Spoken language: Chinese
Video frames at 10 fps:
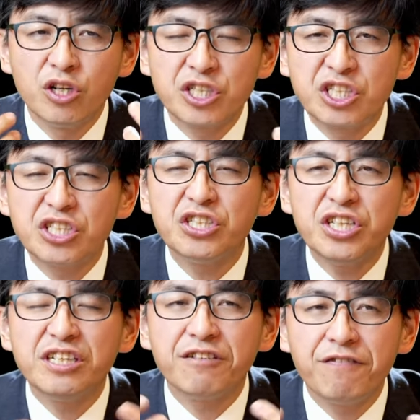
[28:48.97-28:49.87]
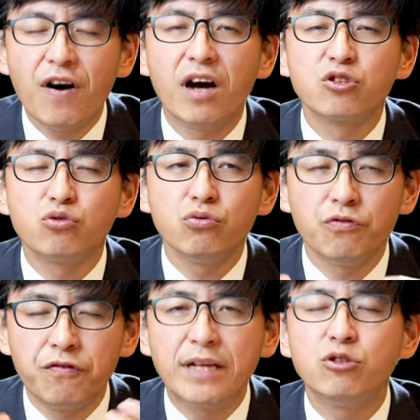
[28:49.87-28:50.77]
肆意的放纵
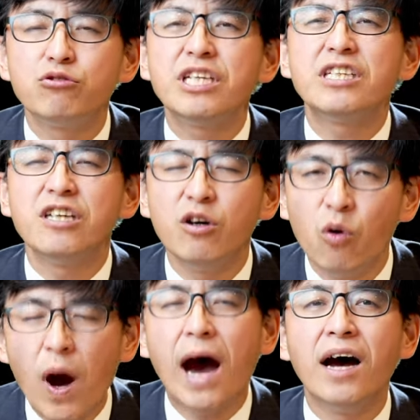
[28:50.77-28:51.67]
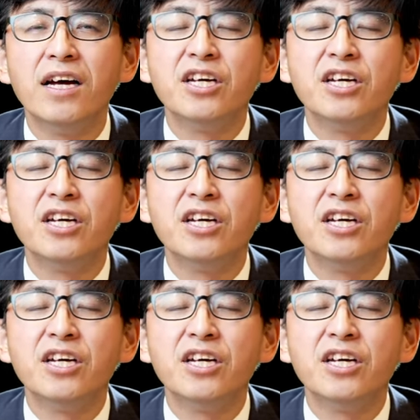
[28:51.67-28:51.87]
犯罪的话，